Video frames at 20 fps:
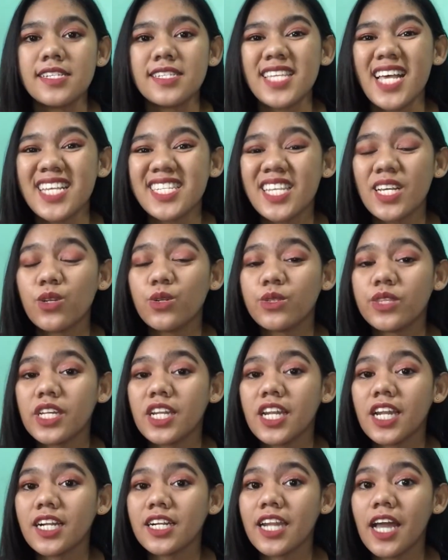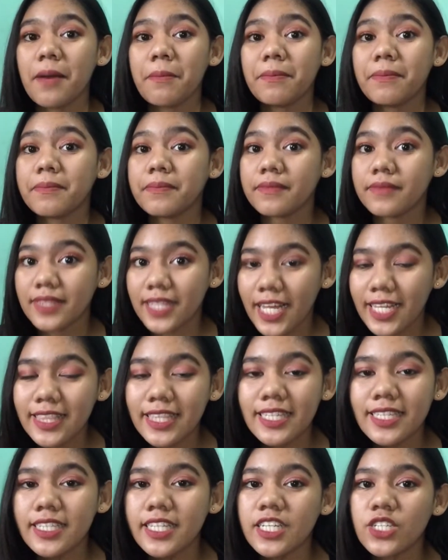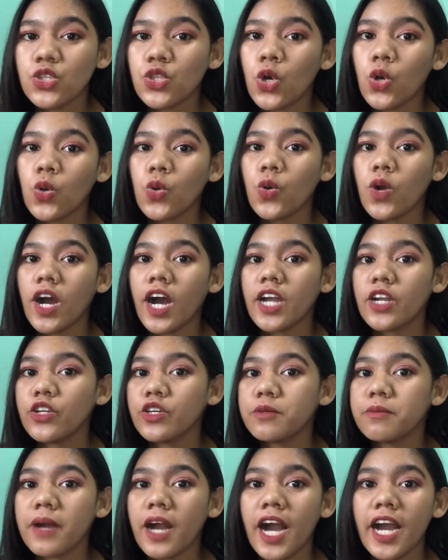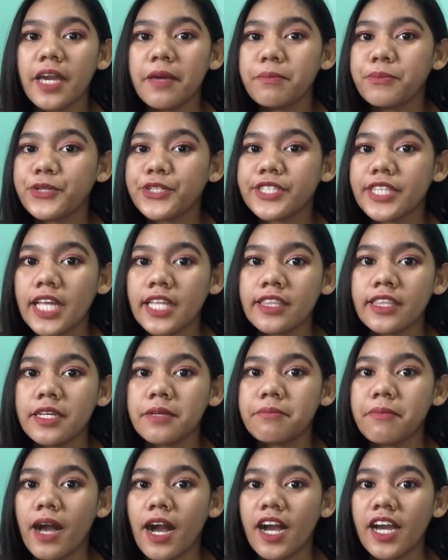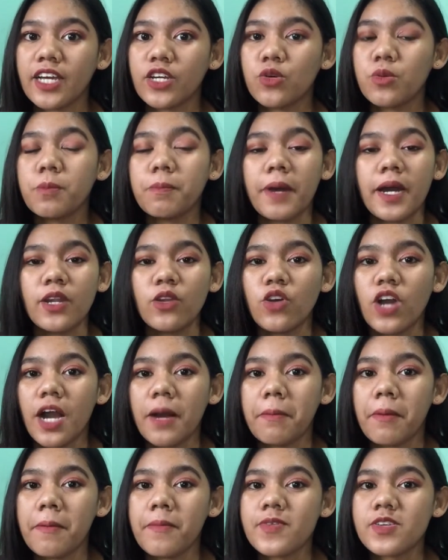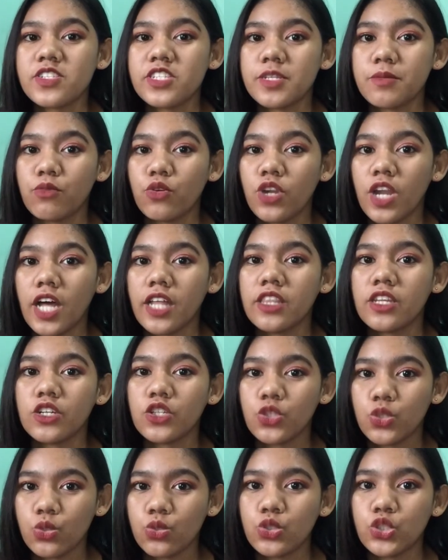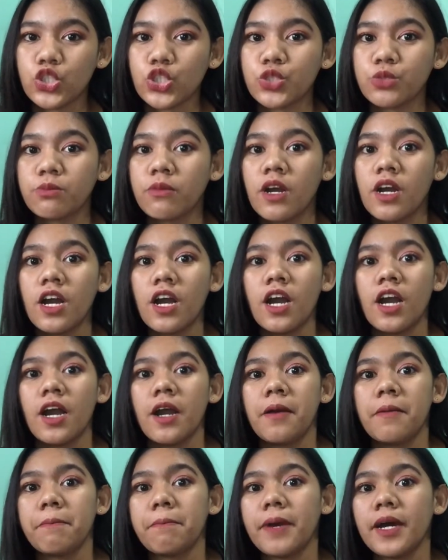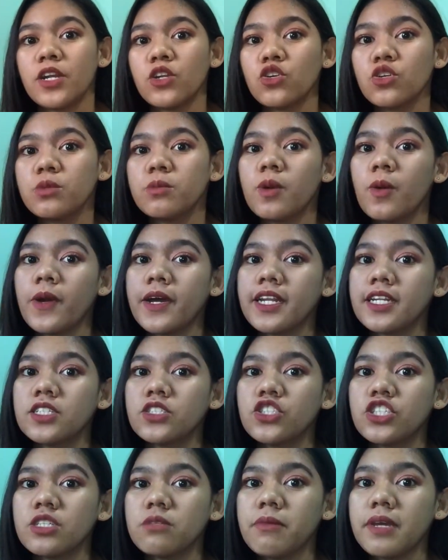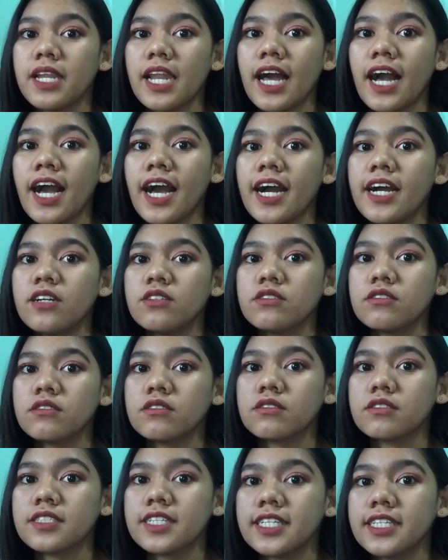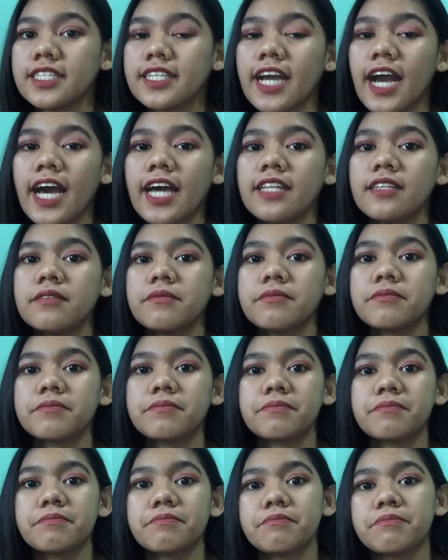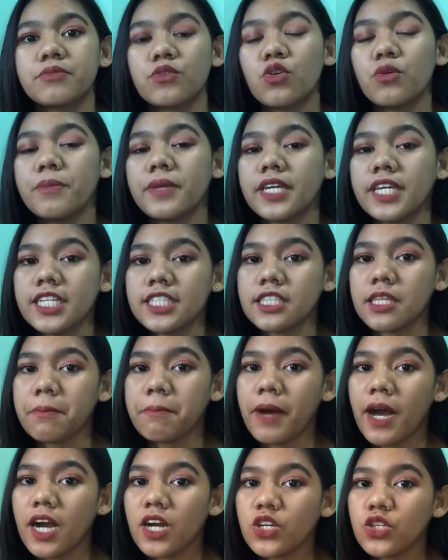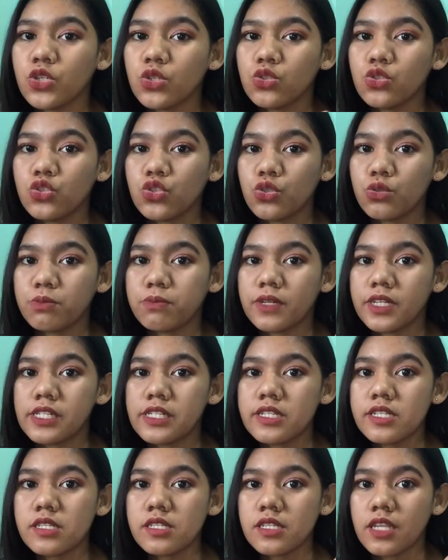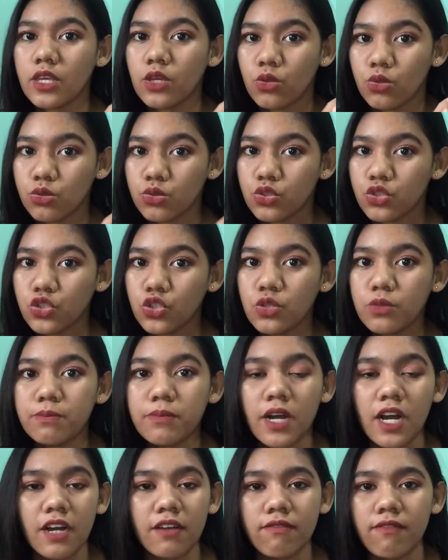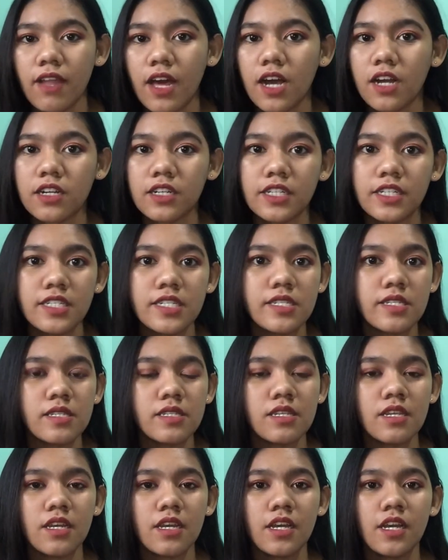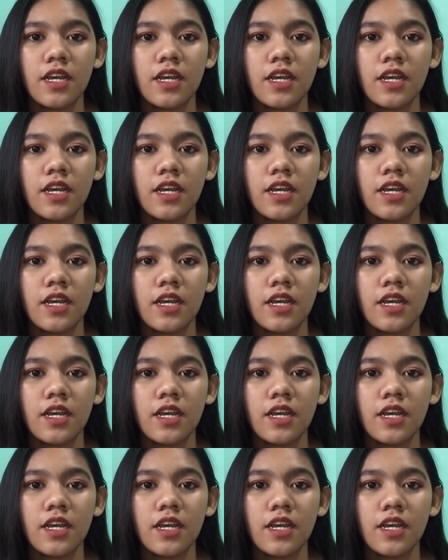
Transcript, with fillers: Sasagutin lang na natin dito kung ano yung mga importanteng bagay kung paano nga ba magsimula ng YouTube. Paano gumawa ng Gmail account, ganyan. Kumikita ba ang YouTubers sa YouTube, mga vloggers?